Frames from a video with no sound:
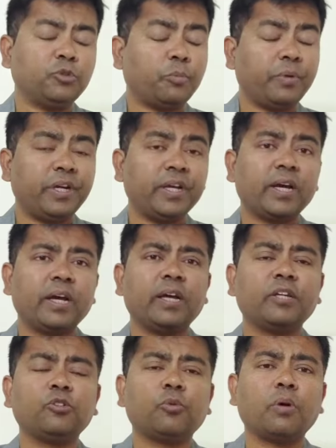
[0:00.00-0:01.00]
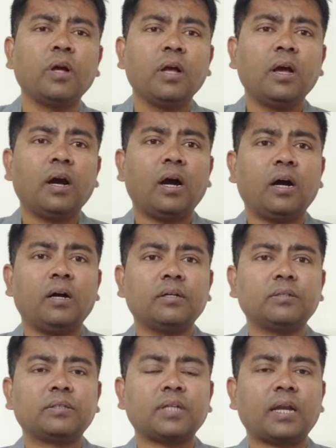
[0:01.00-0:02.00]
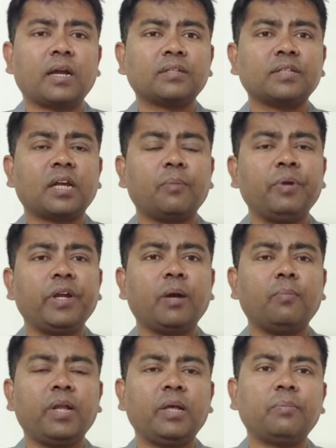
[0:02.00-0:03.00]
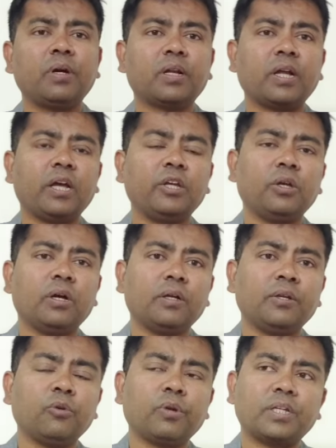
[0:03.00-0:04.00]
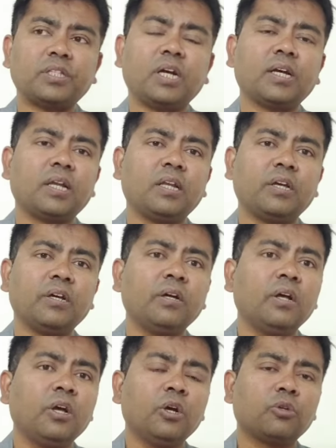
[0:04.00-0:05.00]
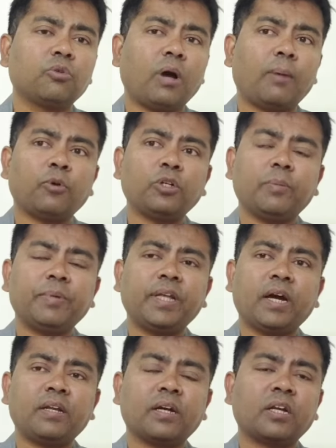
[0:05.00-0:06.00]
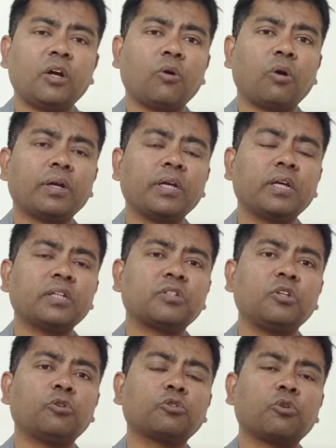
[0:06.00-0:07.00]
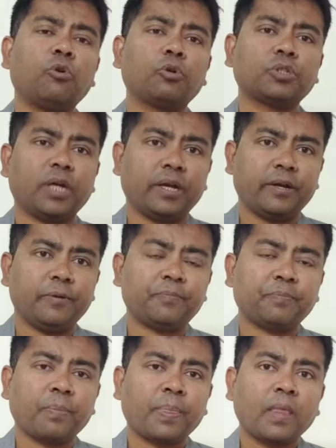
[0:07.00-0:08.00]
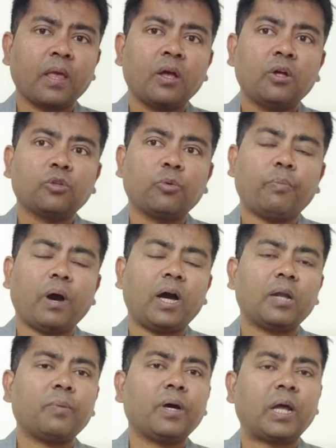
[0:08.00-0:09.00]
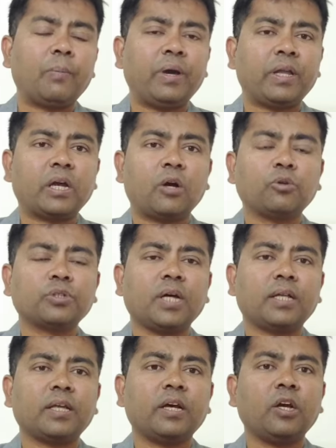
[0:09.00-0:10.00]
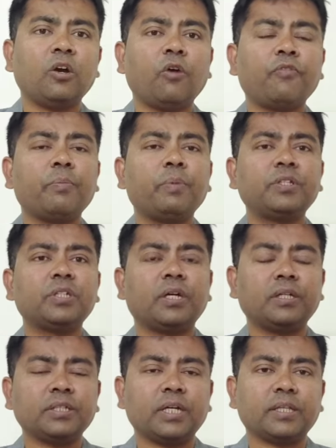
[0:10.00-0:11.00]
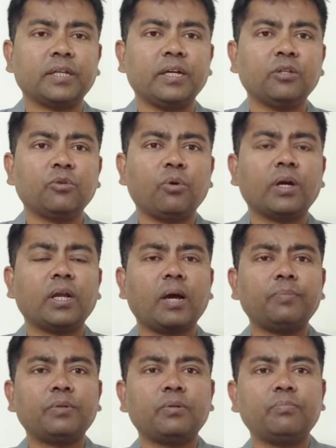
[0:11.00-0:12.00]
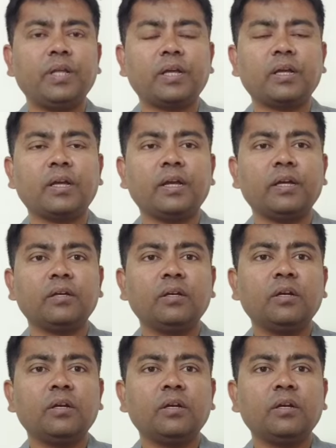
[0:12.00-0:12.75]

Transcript: जो मीडिया है जो आ, सारा का सारा मीडिया ब्लेम कर रहा है या यू नो रसिया के लिए तो आपको ये भी ध्यान रखना होगा कि किसने उसको उकसाया तो बार बार अमेरिका उकसाता है और फिर पीछे हट जाता है तो अगर आप देखेंगे